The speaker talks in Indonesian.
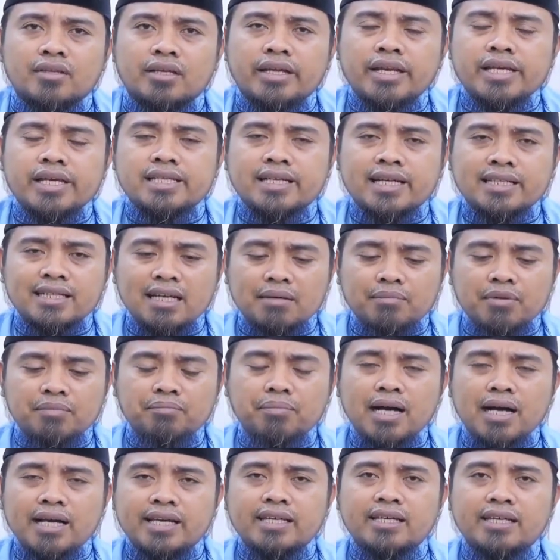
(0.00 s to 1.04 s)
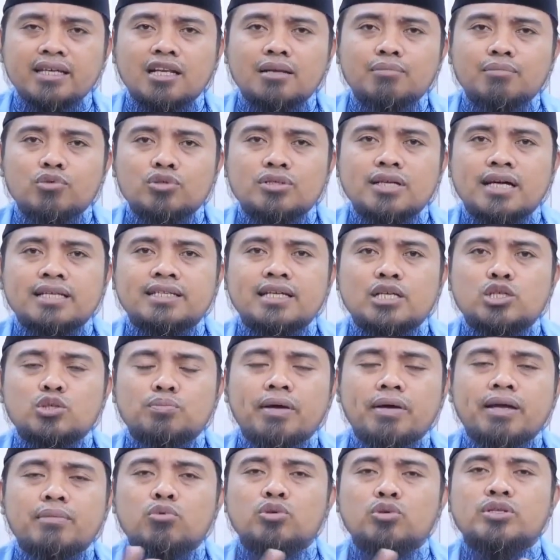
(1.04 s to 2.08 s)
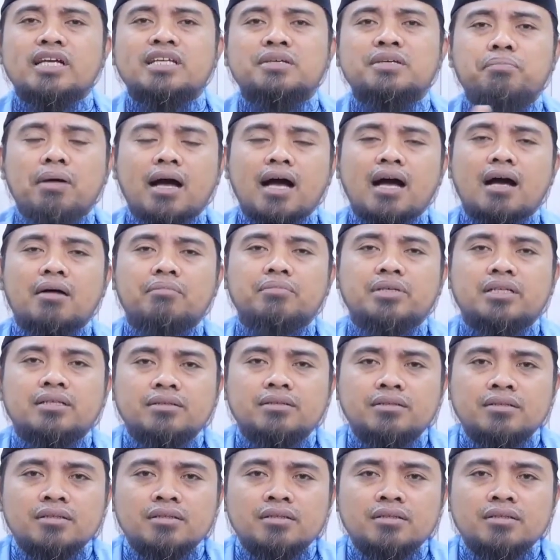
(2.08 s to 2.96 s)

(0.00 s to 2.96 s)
Ini sekedar membagi ilmu saja supaya mudah dipahami.